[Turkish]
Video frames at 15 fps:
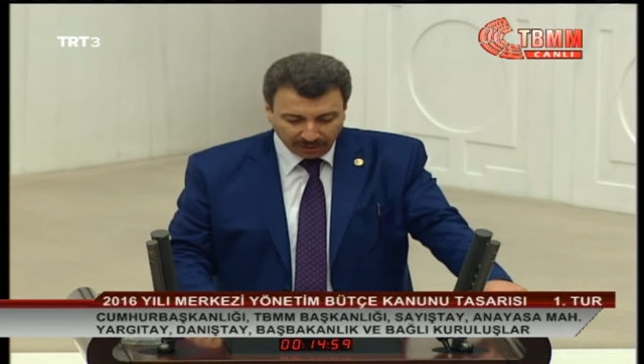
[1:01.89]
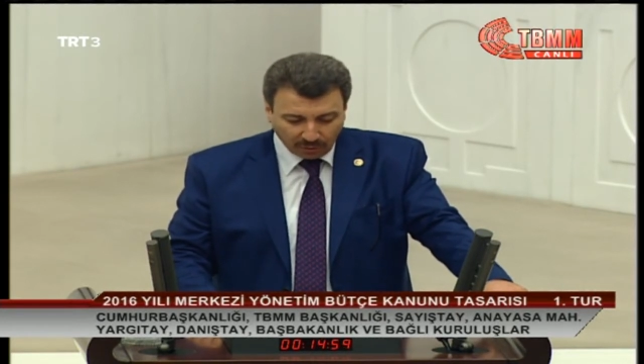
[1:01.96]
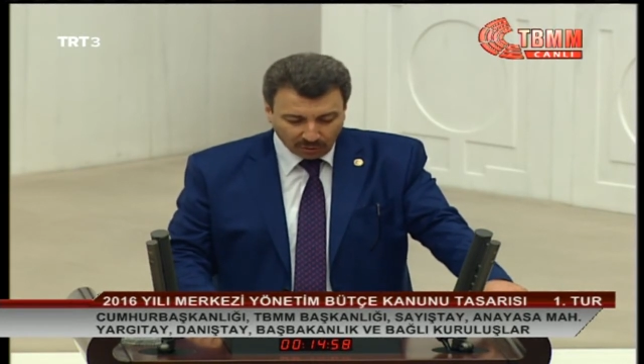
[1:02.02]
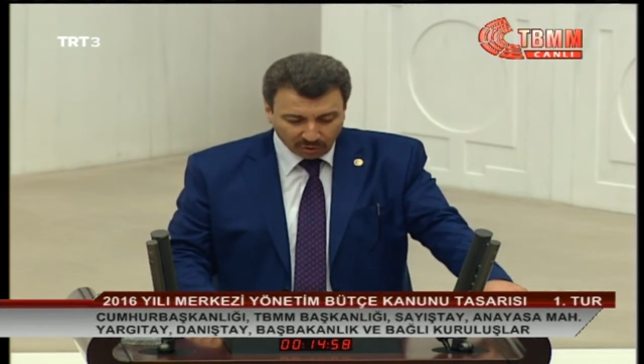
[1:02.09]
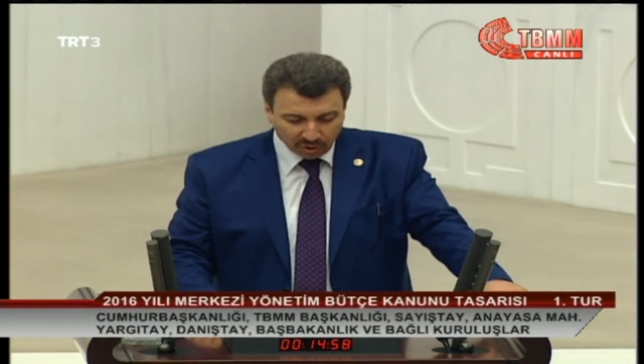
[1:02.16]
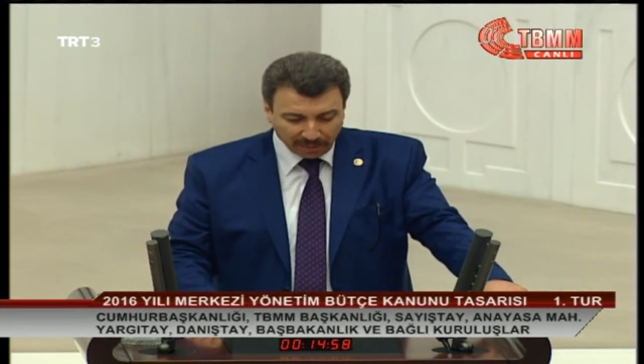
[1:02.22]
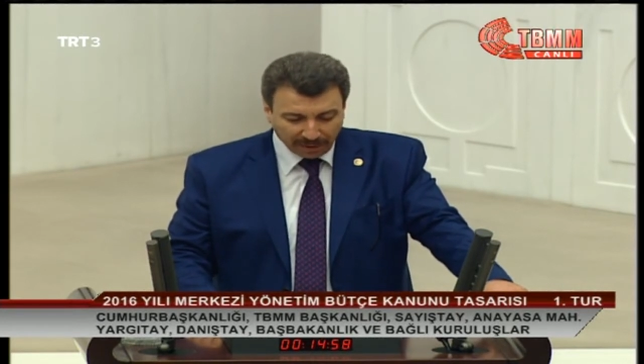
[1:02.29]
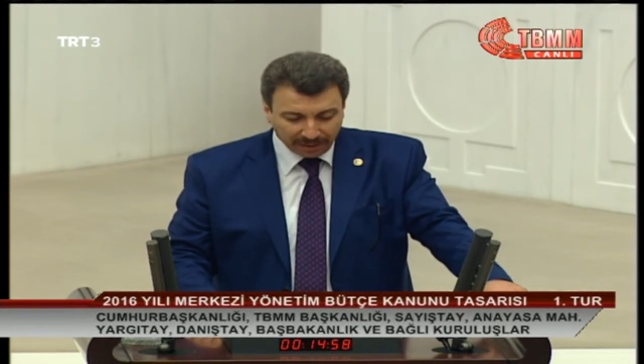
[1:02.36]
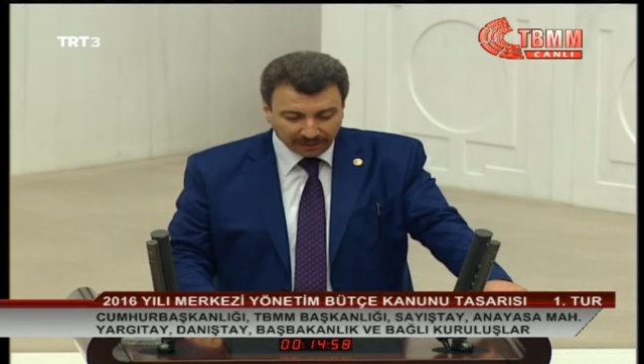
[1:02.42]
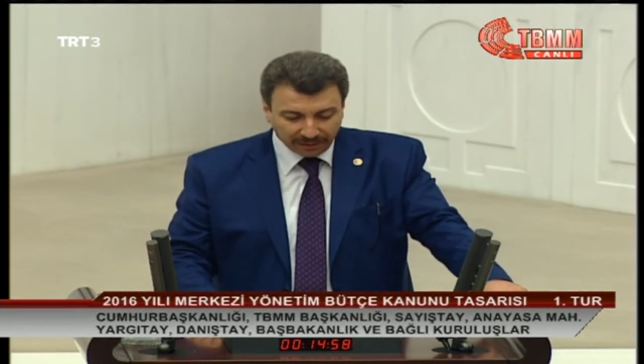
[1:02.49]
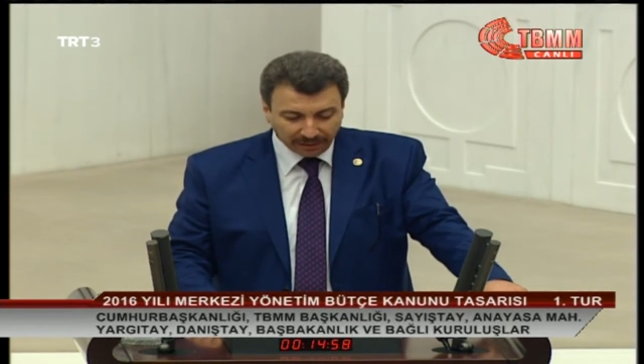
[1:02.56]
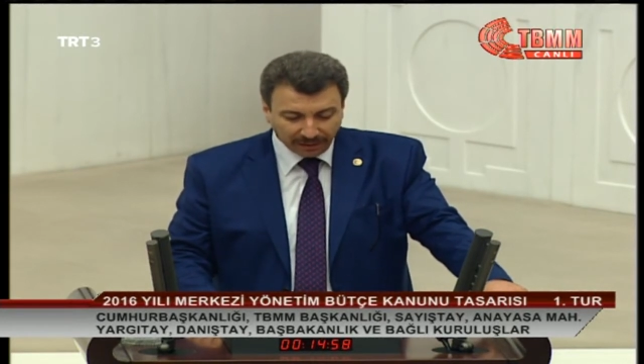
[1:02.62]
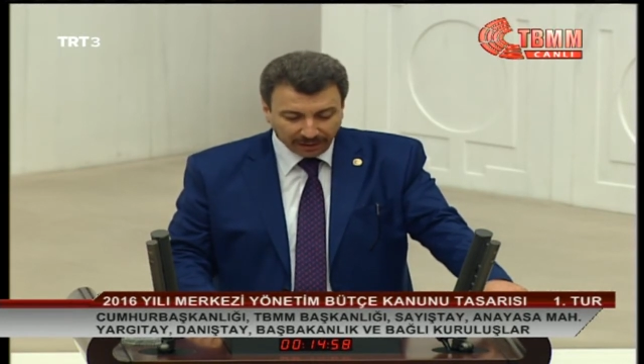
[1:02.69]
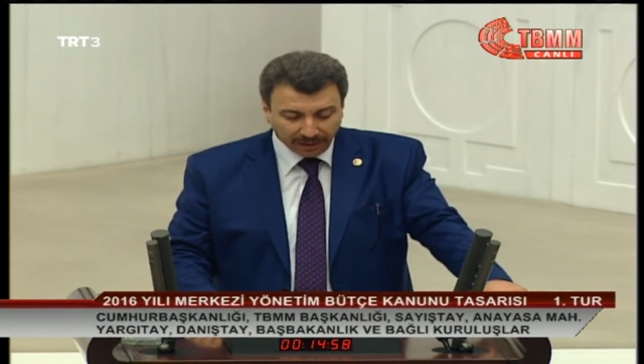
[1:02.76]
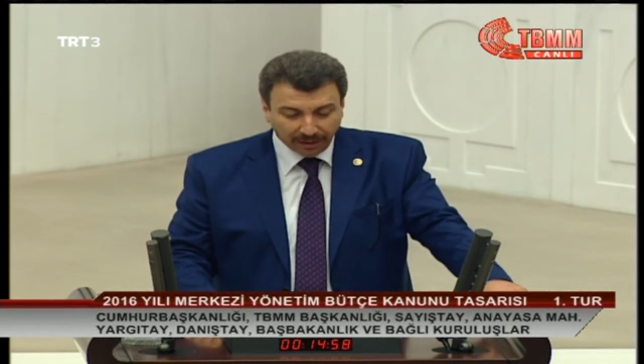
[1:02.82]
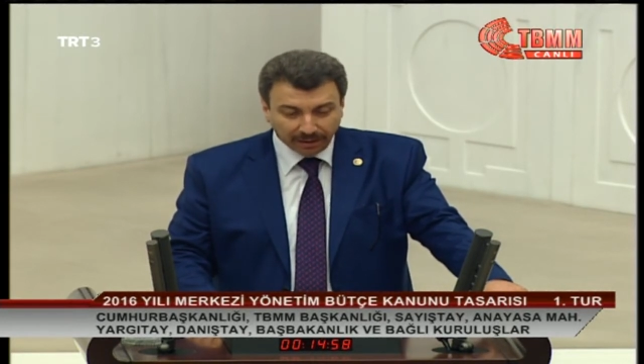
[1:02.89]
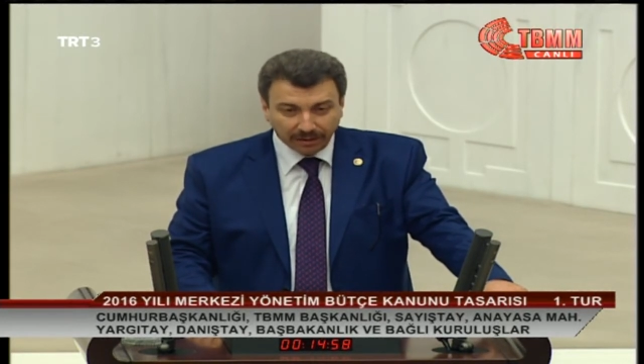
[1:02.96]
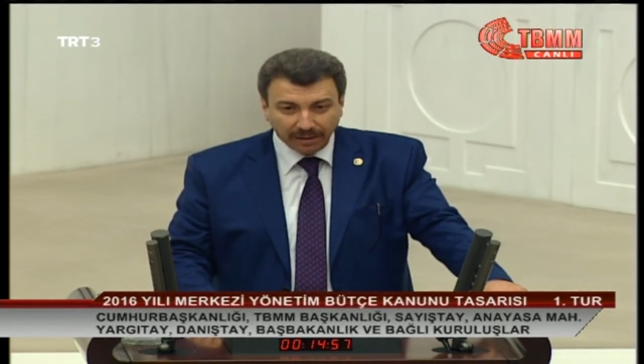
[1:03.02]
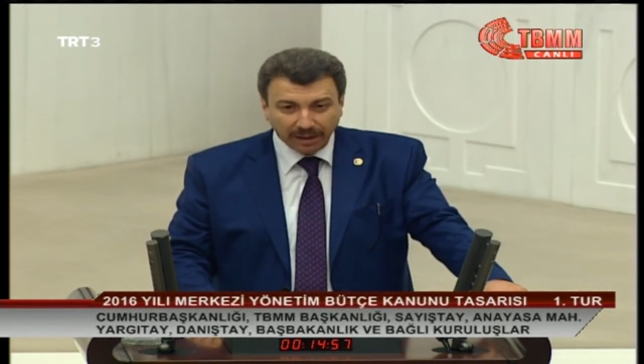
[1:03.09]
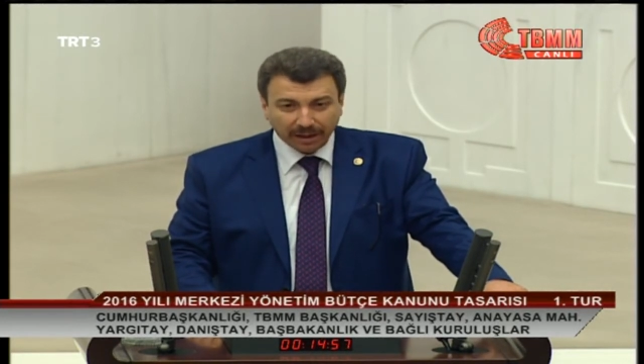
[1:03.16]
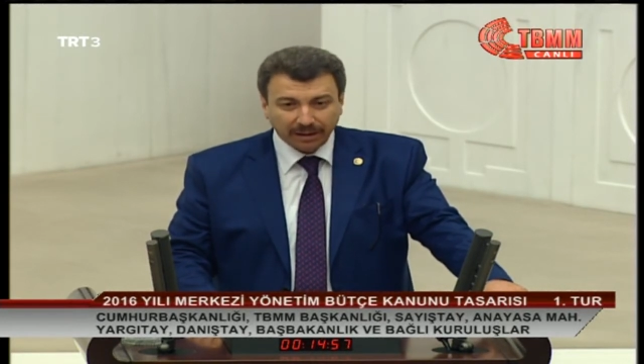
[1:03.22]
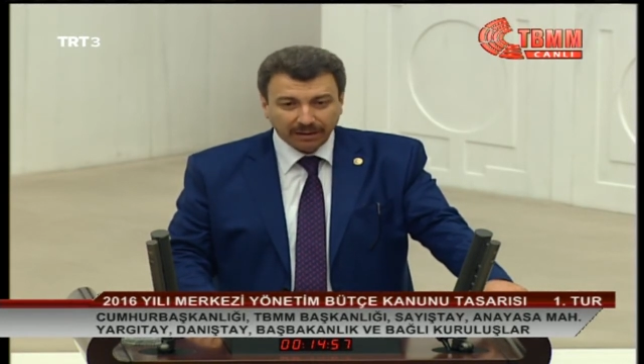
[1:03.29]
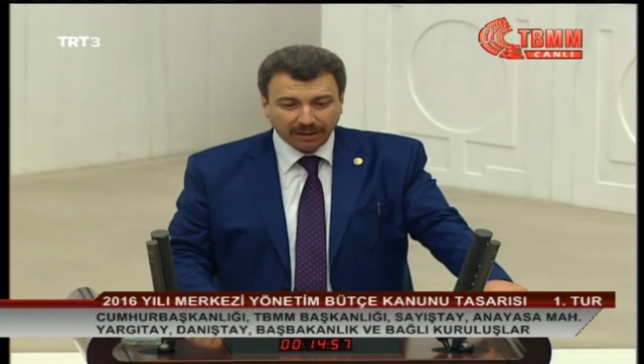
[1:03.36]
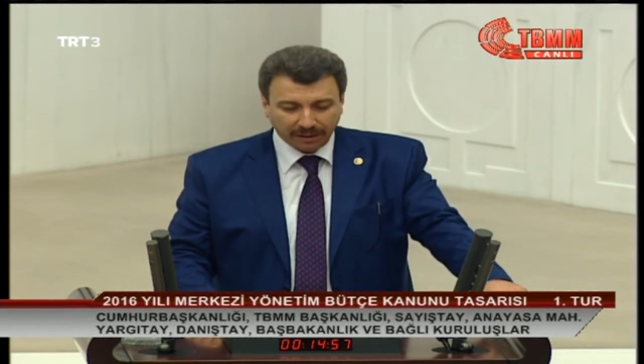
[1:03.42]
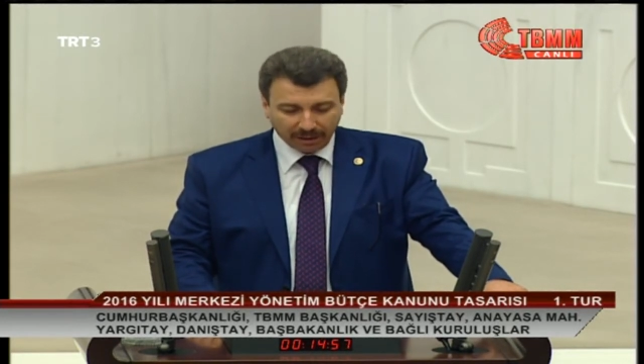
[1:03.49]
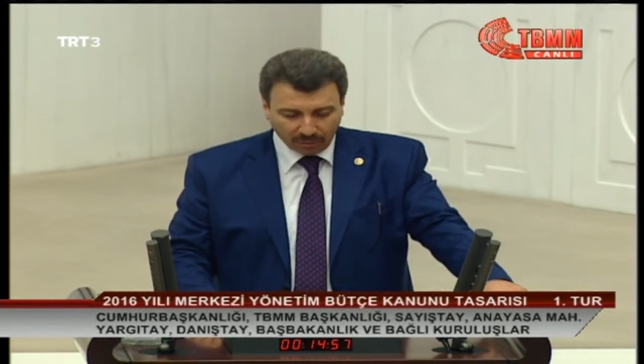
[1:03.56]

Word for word: konuşmanın ne kadar da